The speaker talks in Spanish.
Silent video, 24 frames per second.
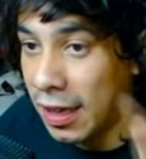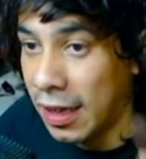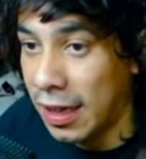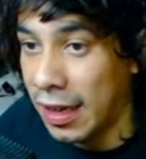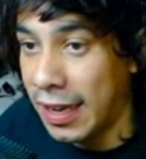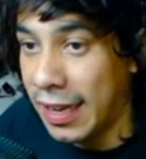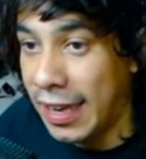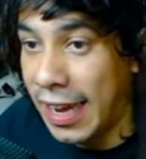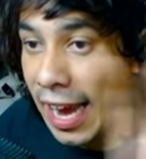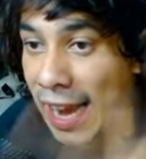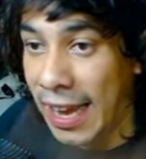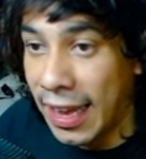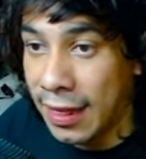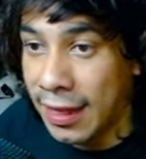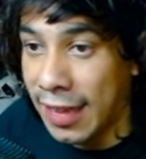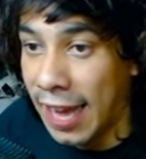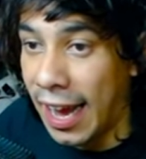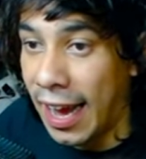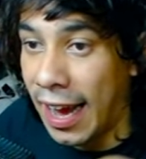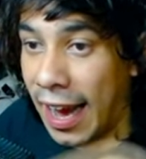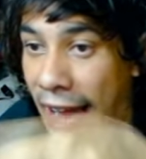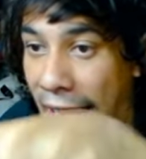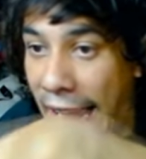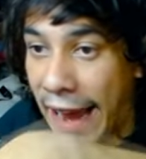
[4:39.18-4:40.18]
y ahí
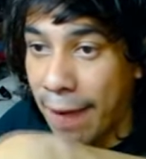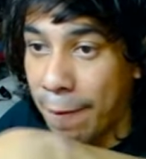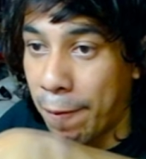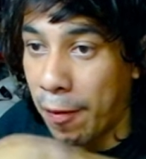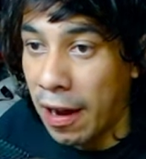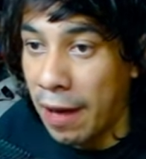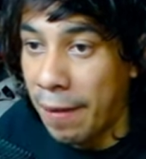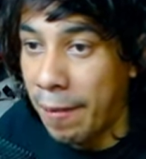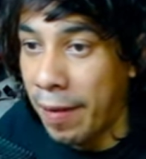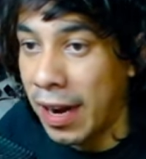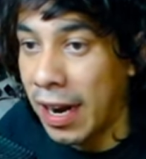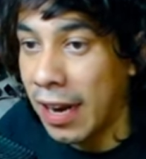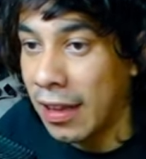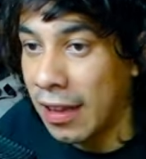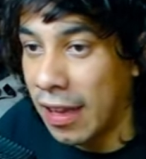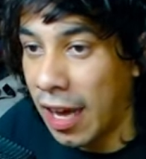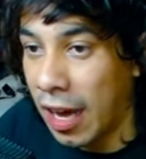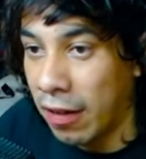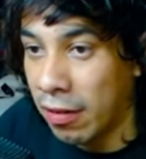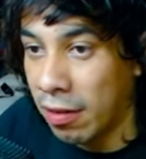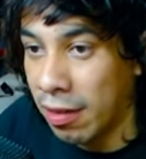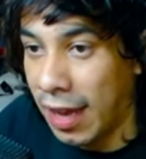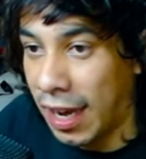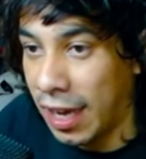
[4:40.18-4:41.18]
está. Ahí pueden ver el
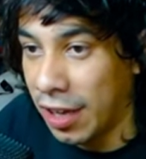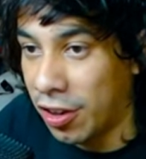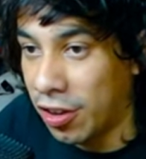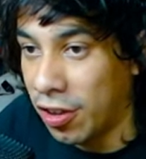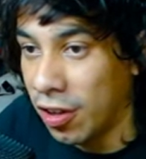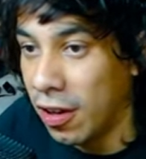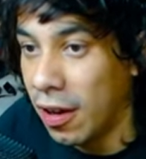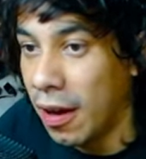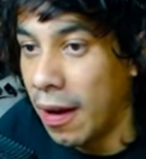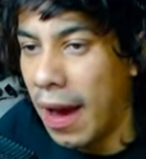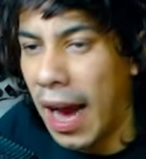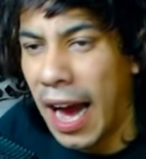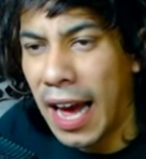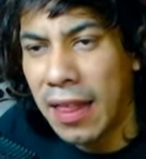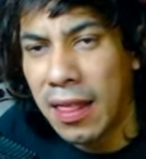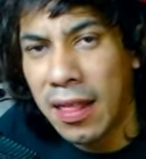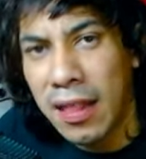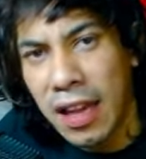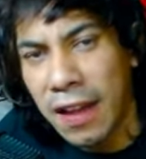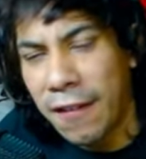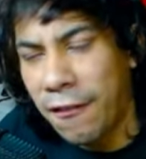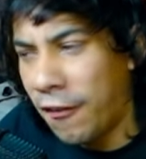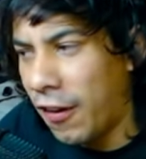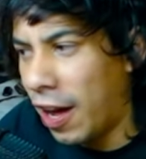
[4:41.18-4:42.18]
dos lunch. Así
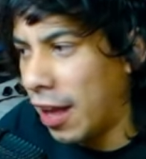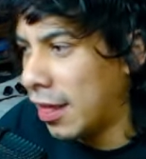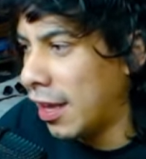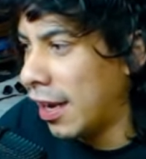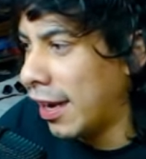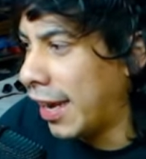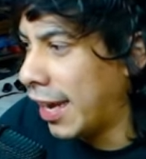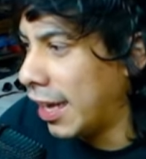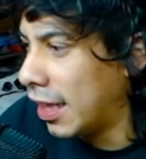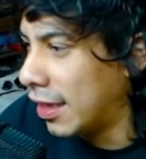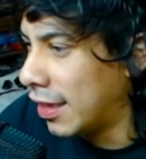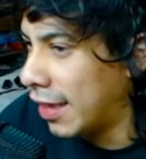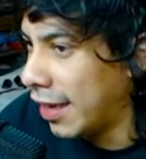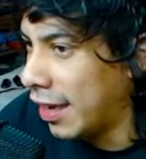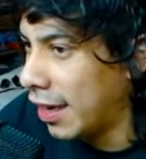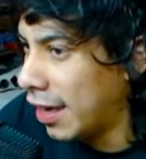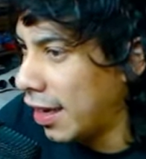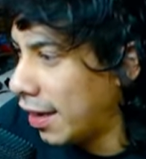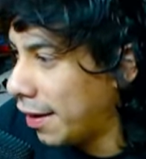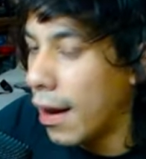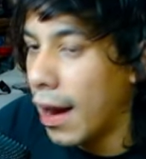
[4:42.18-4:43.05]
de fácil, gente.